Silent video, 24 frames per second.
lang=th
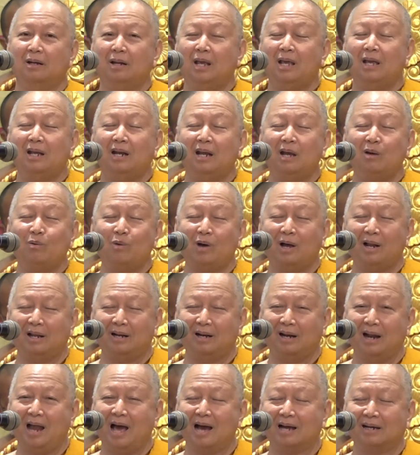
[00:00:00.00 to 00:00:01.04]
นี่เรียกว่า
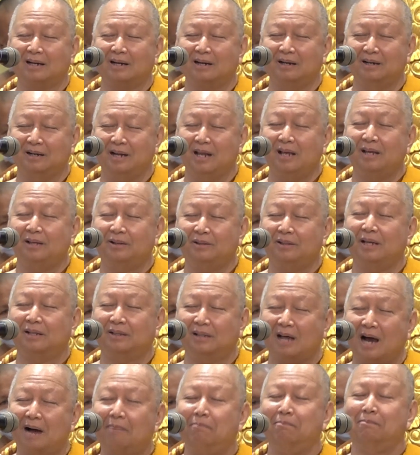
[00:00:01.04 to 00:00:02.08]
หลักนิติ
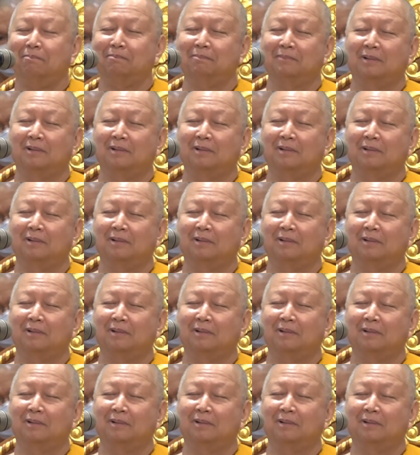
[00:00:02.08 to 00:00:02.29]
ธรรม